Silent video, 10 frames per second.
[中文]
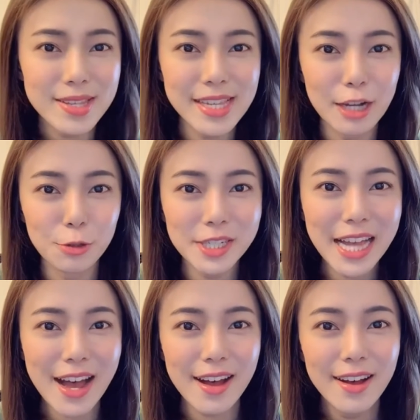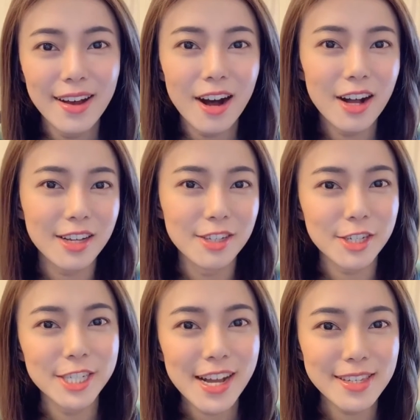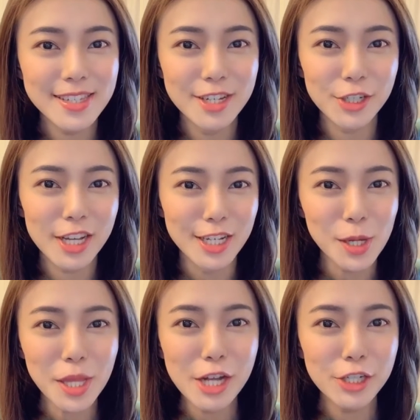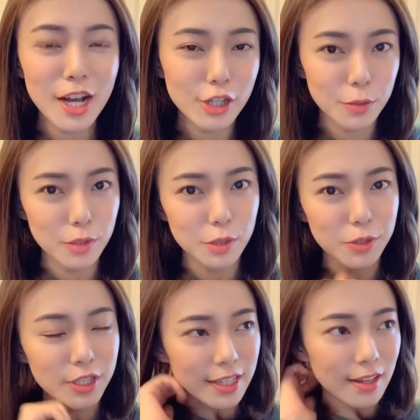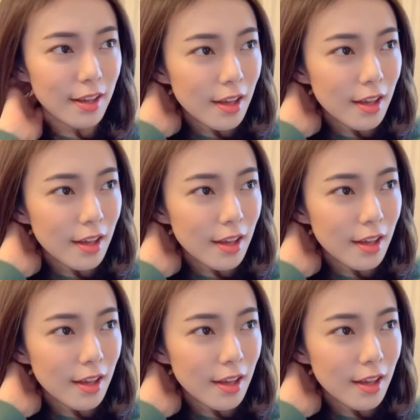想，觉得他啊可能是这样子的，是很高大上什么什么之类的。